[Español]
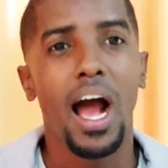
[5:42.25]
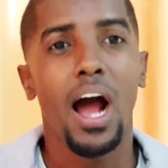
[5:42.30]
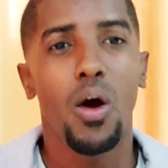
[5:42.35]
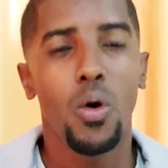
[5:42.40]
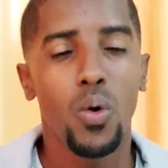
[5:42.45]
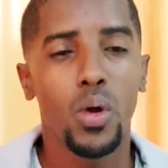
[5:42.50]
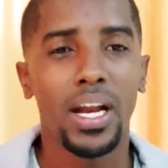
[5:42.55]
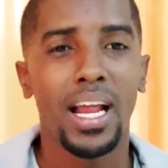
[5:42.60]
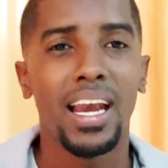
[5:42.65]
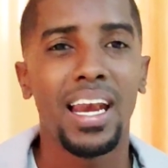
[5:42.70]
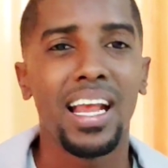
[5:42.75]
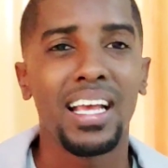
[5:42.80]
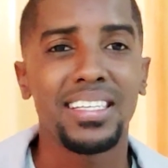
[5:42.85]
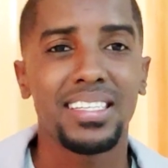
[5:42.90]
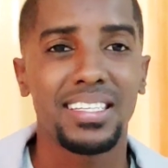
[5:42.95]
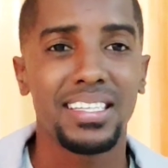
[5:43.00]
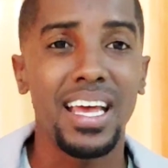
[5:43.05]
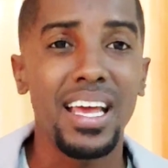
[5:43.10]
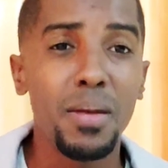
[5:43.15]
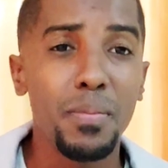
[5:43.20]
Ahora,
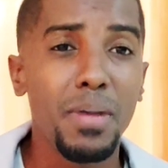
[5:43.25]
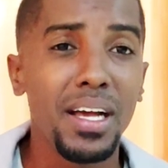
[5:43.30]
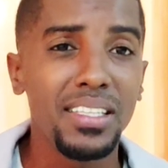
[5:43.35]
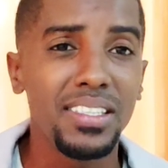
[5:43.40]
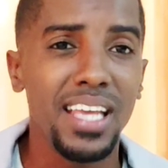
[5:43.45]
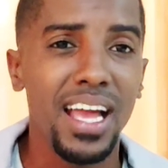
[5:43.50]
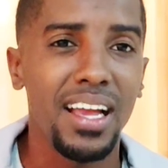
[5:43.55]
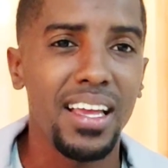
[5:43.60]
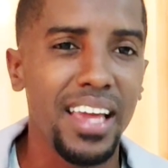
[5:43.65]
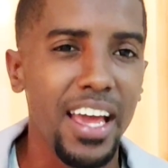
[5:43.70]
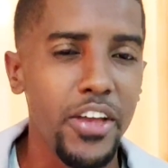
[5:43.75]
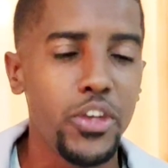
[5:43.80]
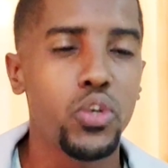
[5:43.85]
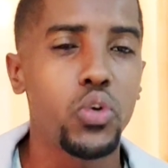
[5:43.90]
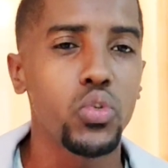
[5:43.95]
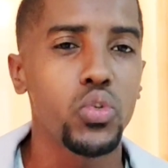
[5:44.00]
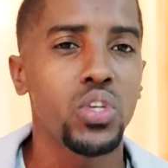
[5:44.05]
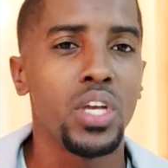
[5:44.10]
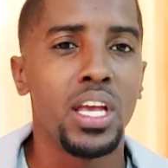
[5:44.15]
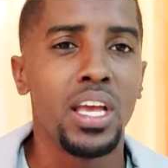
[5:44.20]
las almas de
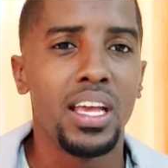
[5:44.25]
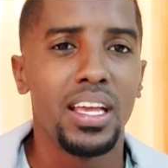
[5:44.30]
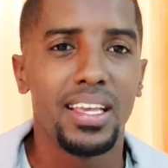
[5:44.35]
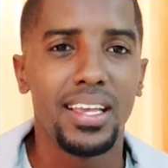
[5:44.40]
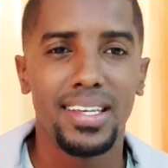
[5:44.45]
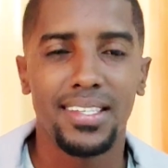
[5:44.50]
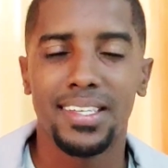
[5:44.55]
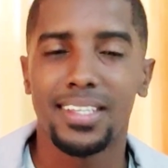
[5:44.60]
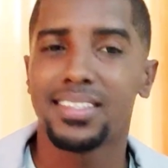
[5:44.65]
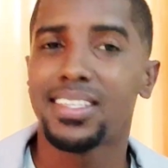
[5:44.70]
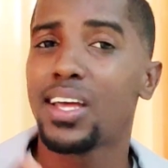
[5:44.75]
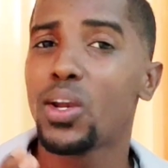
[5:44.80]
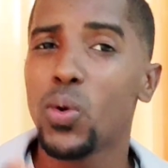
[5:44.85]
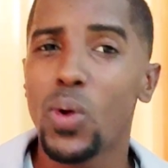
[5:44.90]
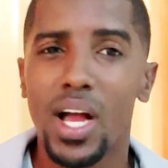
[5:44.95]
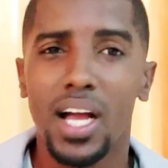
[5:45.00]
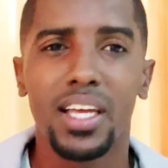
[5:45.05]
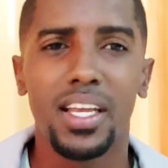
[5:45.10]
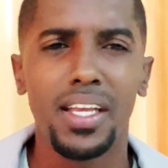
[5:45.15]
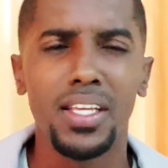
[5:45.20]
aquellos que
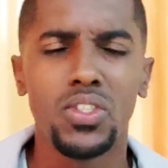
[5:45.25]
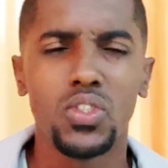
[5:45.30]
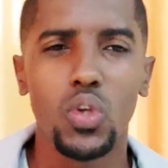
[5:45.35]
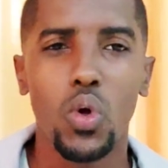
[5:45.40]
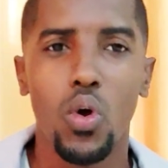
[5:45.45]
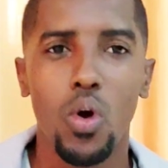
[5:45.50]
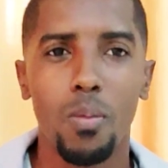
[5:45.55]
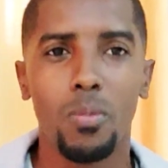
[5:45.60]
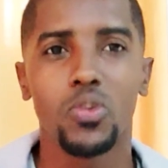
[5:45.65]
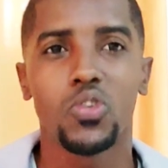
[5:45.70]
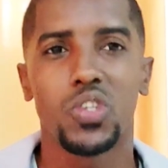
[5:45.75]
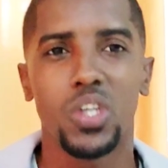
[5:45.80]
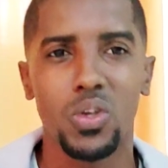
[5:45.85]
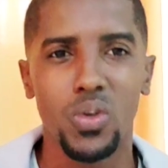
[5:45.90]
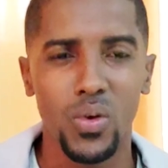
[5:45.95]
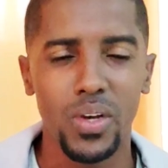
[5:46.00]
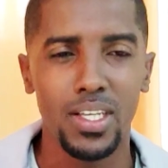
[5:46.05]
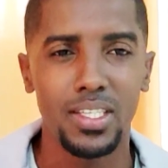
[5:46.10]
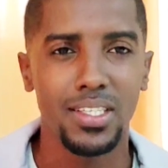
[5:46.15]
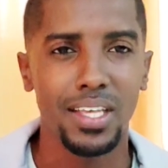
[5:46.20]
aceptaron a Cristo como
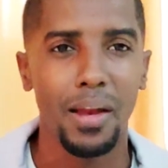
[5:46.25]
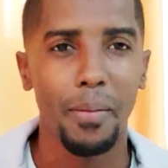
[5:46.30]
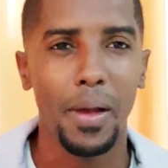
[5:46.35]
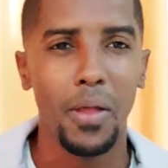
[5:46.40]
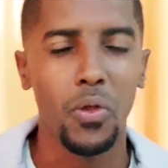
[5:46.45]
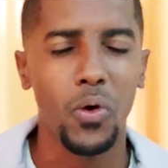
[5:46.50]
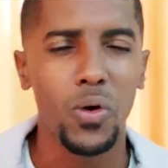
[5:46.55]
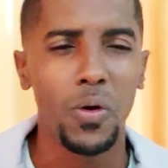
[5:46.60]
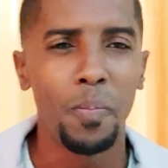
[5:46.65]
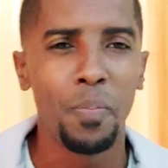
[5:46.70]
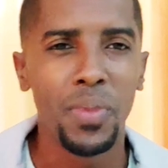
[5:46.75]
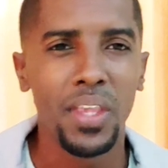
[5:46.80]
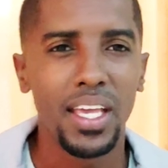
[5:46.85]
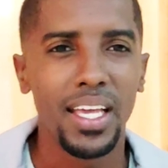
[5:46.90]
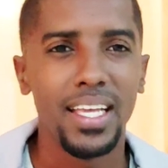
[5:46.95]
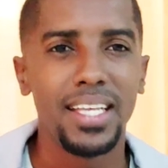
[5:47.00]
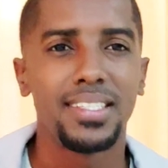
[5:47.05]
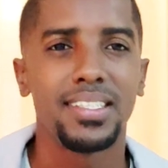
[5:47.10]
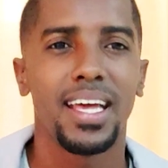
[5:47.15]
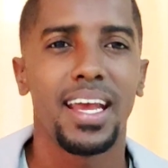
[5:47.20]
Señor y Salvador
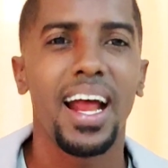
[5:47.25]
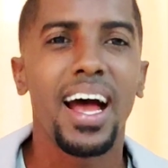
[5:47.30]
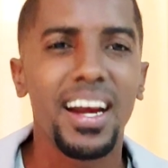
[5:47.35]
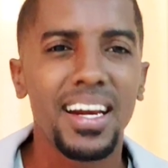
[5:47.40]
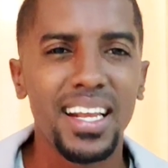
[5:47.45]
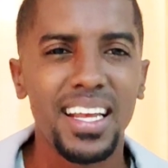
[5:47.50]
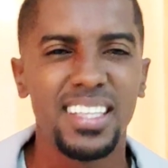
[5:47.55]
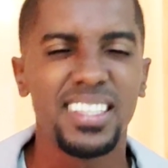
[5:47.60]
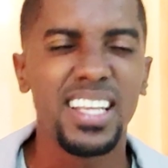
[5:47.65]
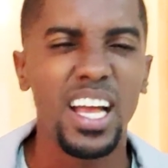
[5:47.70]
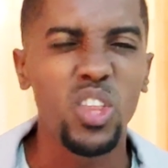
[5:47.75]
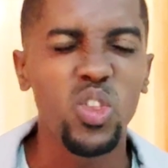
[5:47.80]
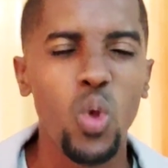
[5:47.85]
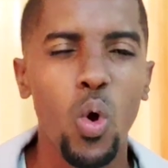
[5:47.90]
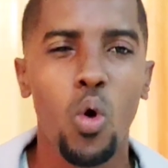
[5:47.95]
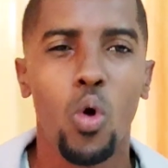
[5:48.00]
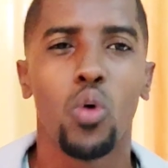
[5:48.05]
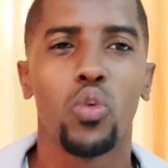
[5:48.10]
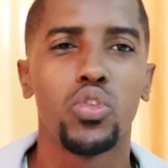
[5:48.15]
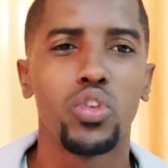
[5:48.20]
estarán
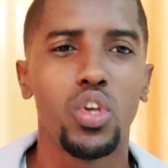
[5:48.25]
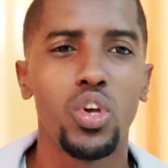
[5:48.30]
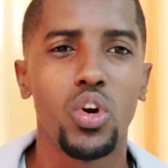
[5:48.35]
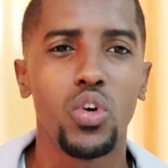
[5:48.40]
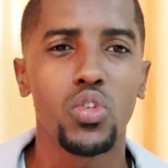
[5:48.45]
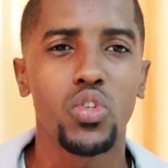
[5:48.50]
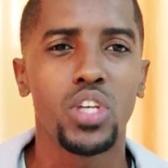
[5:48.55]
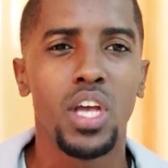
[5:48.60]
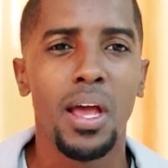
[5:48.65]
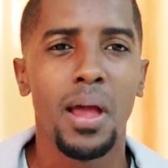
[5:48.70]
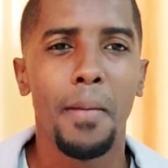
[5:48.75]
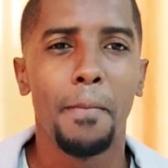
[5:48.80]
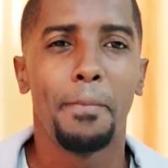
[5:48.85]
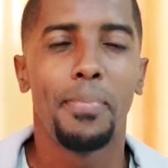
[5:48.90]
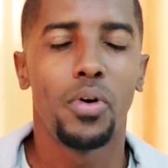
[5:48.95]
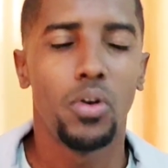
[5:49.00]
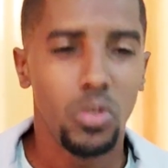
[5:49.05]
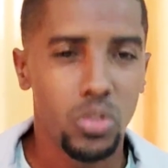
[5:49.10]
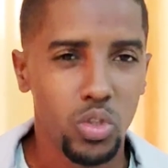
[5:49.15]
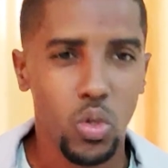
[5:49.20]
reinando con Dios
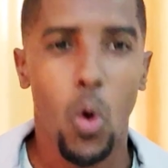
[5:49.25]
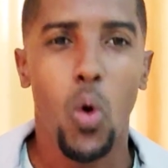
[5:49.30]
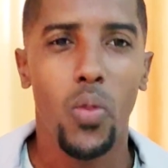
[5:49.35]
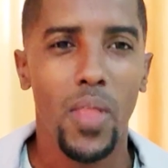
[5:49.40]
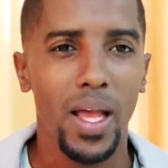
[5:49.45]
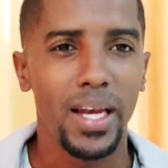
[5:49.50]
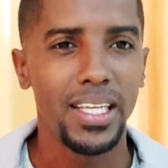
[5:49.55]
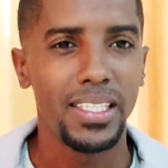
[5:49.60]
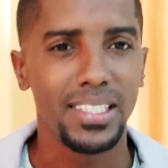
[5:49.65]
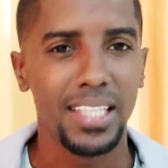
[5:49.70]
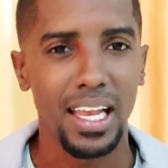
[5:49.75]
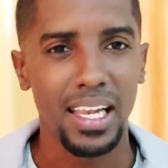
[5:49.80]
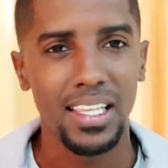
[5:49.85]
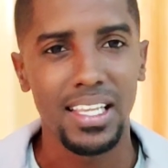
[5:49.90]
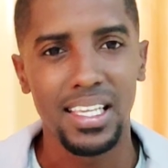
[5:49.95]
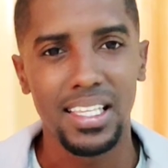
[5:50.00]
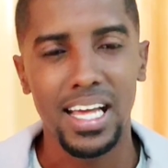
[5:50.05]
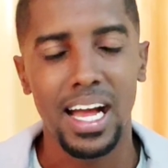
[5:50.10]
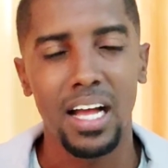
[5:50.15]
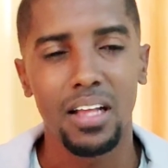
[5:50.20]
por toda la
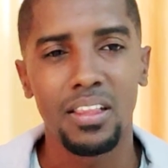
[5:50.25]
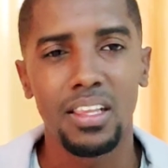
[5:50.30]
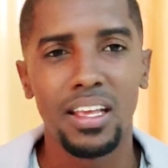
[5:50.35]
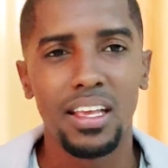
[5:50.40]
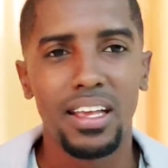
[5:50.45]
eternidad.